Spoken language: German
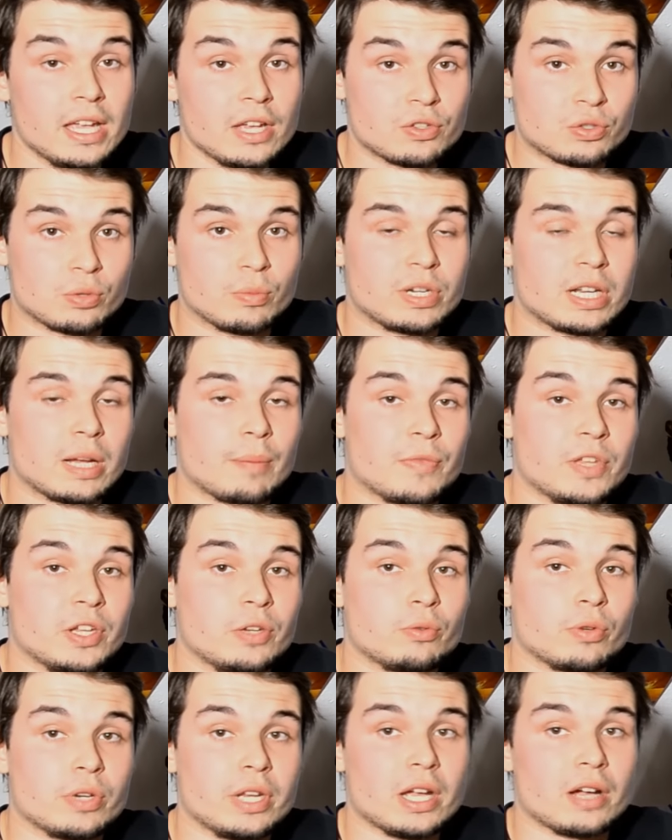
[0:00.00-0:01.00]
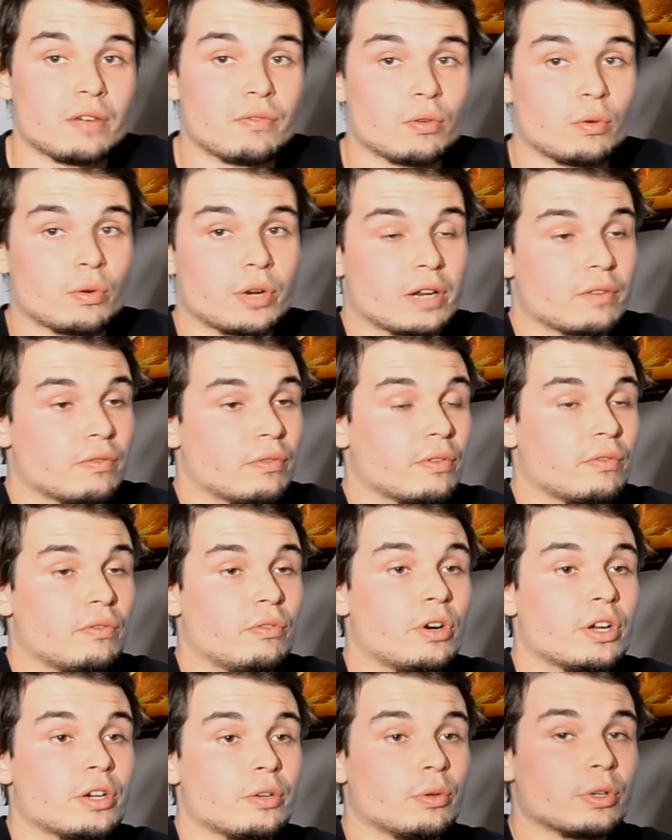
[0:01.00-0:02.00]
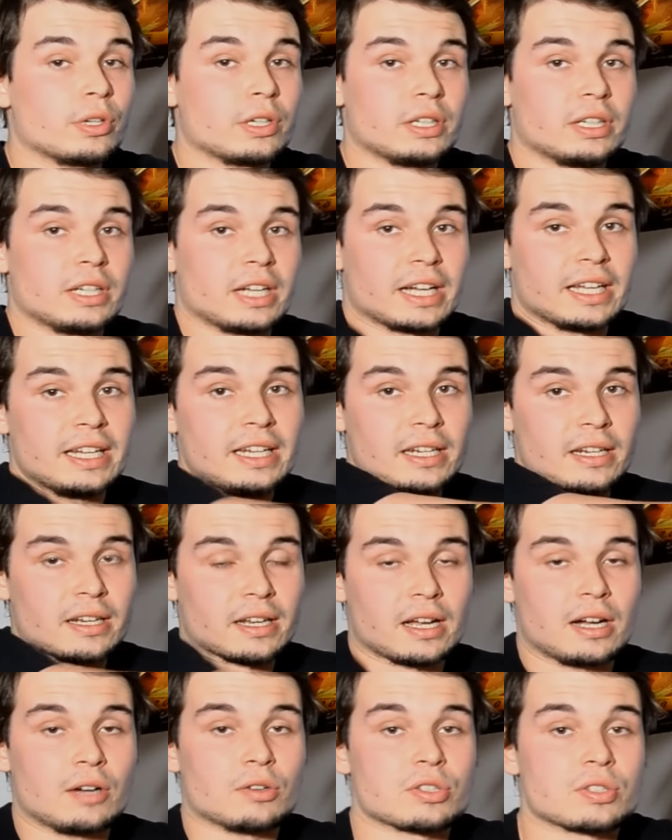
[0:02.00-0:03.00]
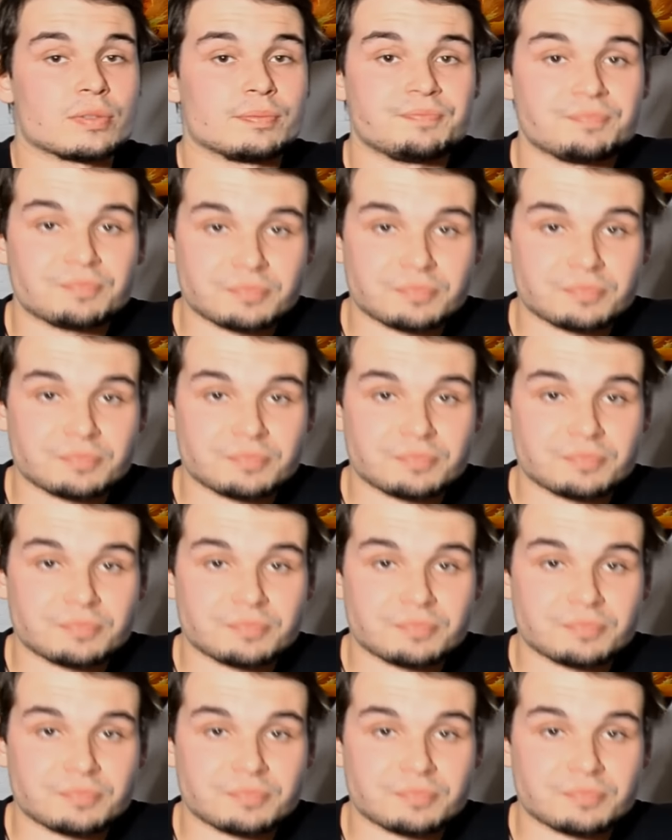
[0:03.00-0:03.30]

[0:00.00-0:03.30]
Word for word: Somit habt ihr hier nur einen Airflow dann von vorne unten nach hinten raus.